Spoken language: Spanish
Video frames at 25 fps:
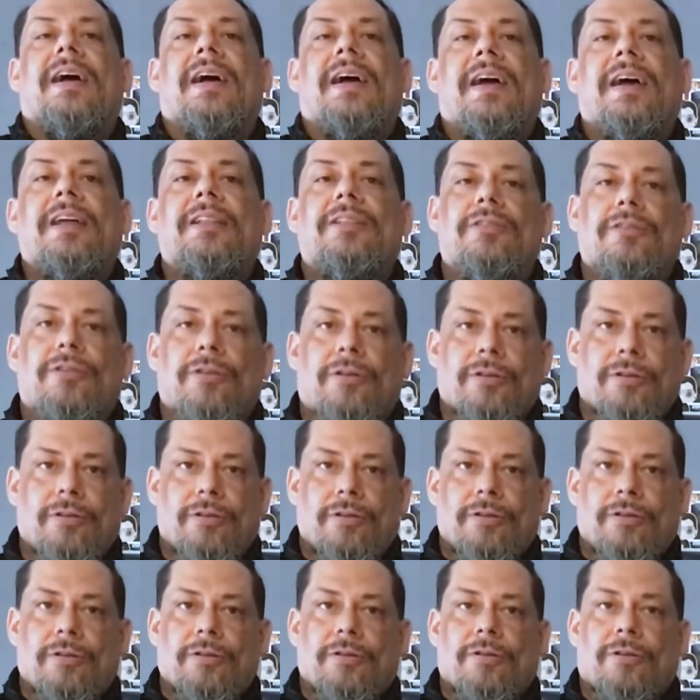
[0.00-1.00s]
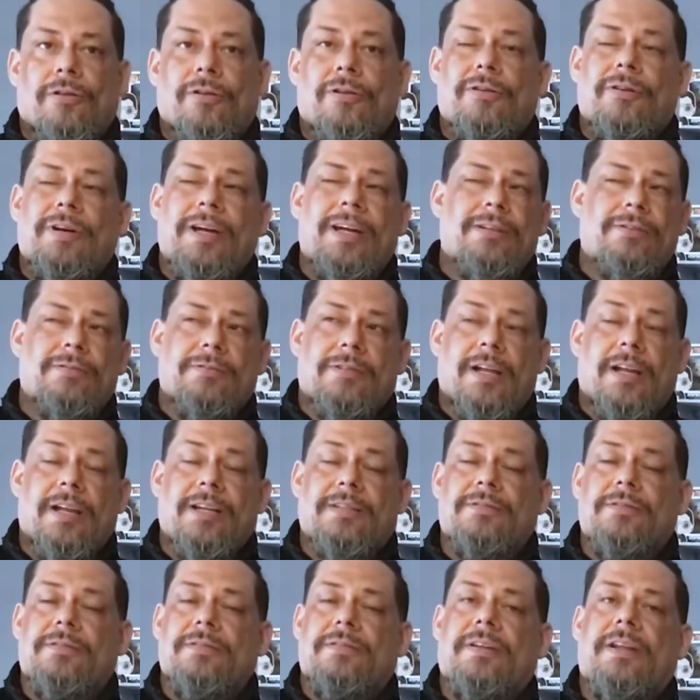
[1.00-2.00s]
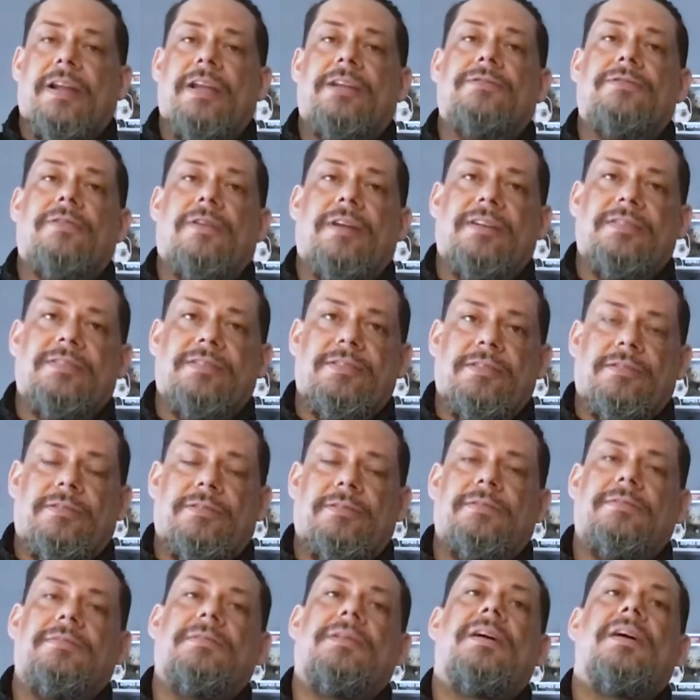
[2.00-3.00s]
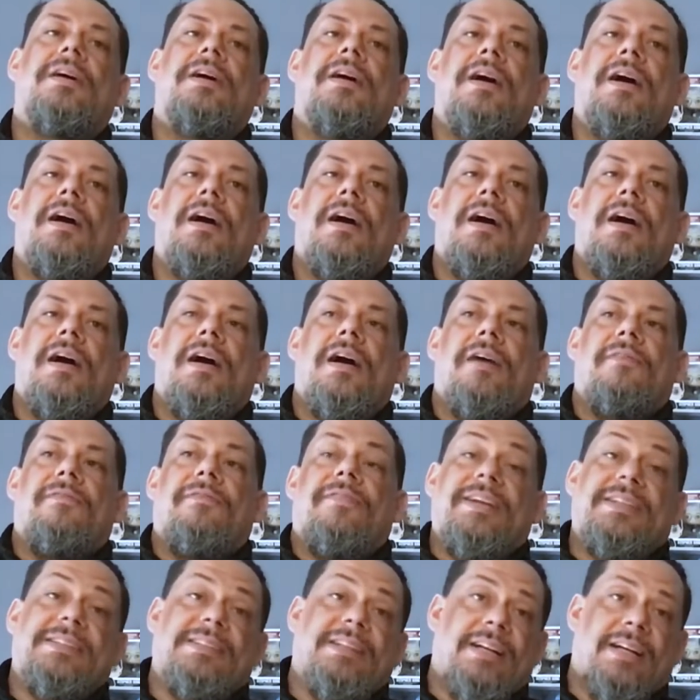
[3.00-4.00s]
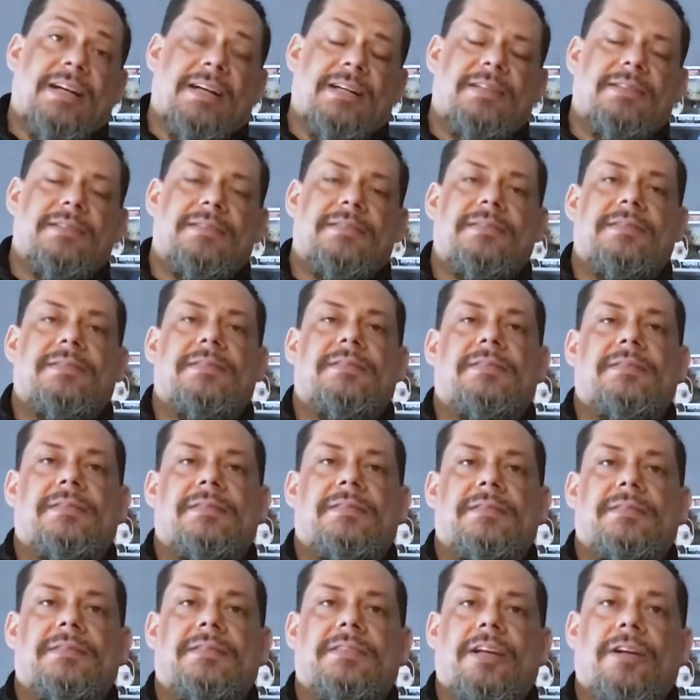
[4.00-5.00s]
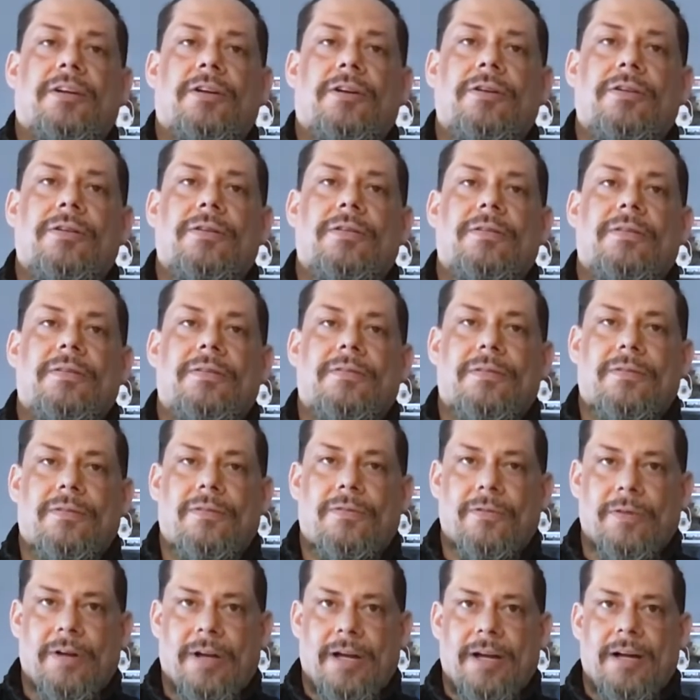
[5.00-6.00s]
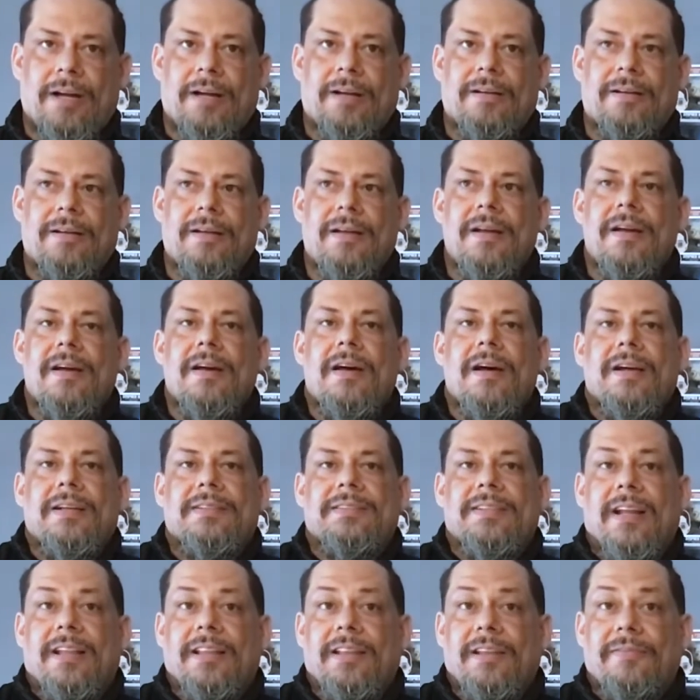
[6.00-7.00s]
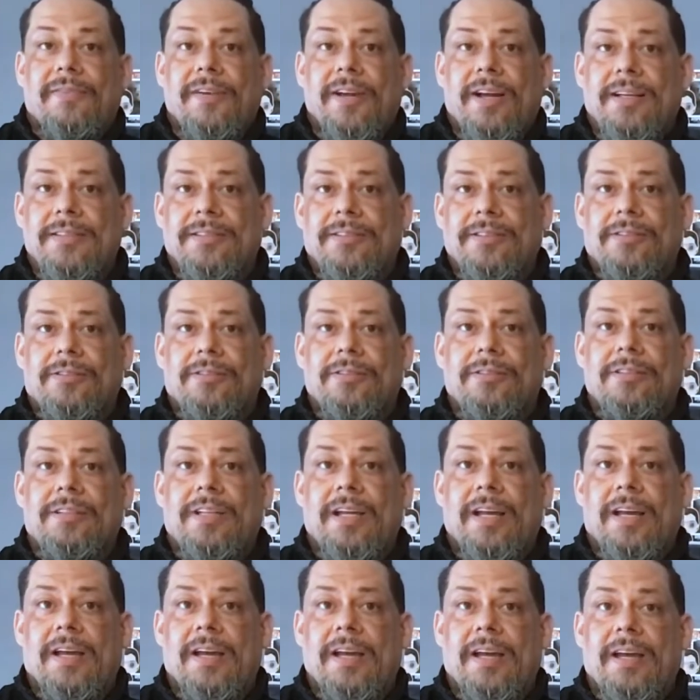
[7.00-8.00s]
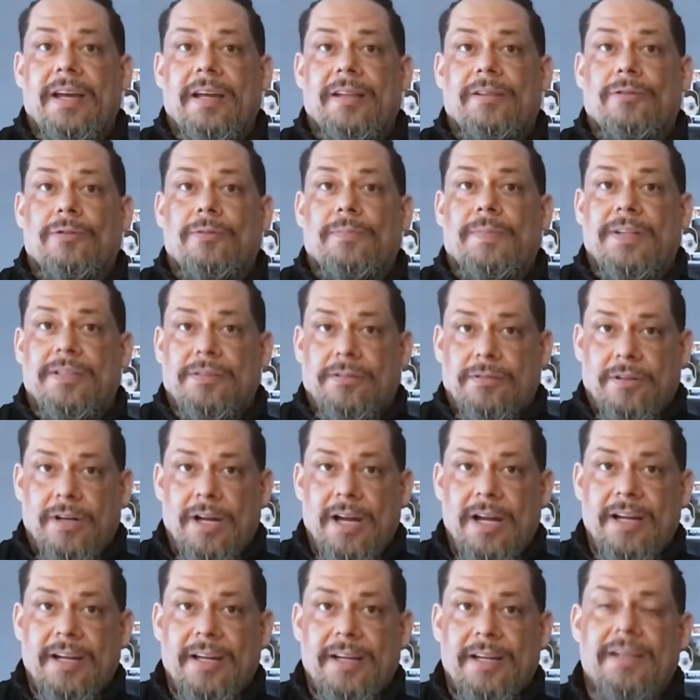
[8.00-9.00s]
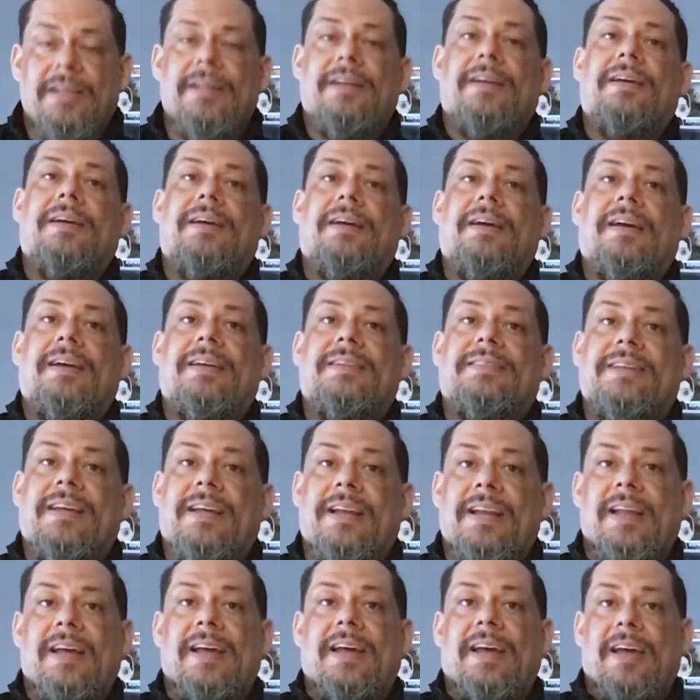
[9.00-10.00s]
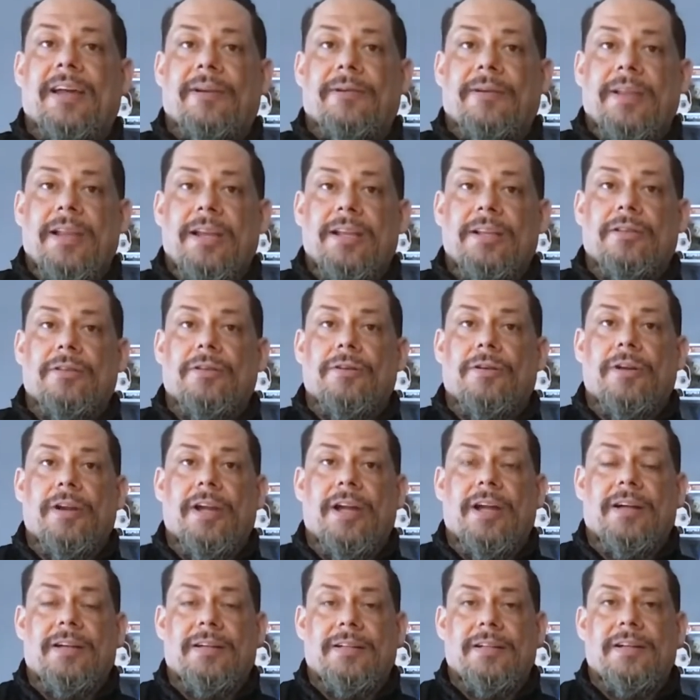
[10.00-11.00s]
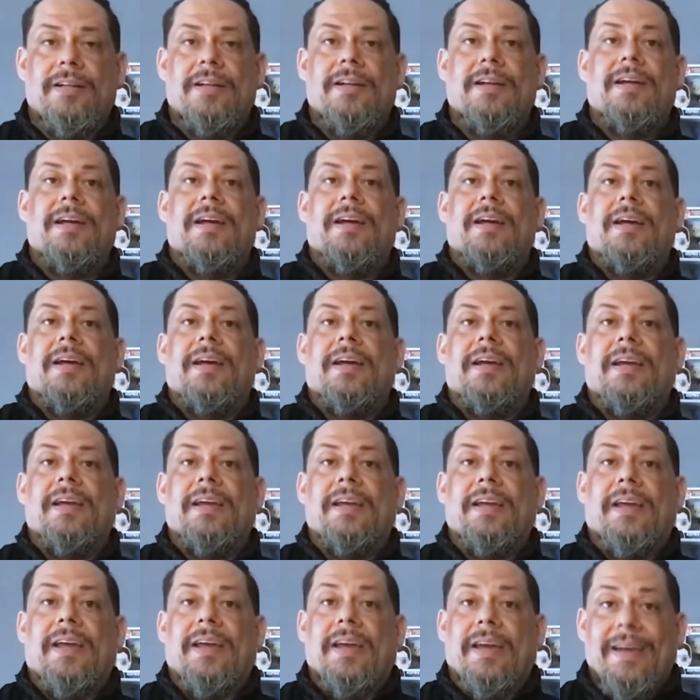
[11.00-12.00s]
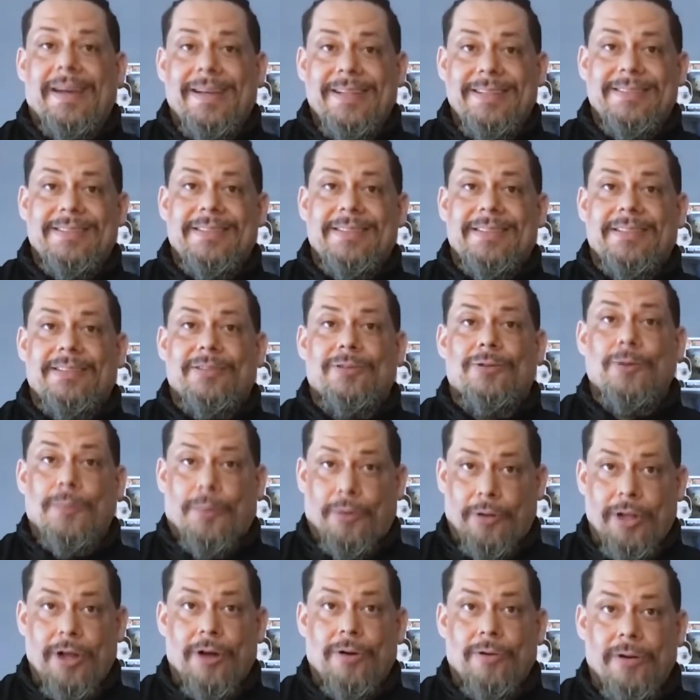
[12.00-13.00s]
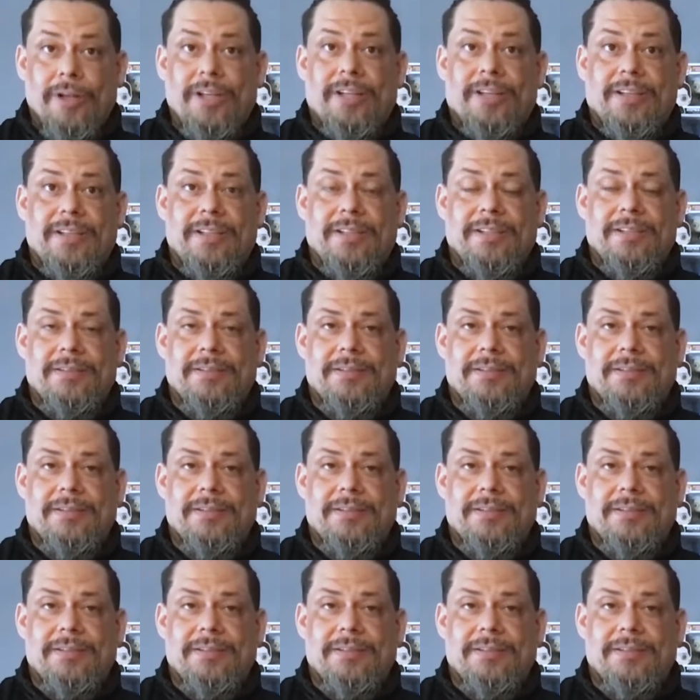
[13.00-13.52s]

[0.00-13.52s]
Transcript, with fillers: Esto no es una resurrección física, sino una certificación de que tu personaje es el héroe de la historia y que es tu protagonista.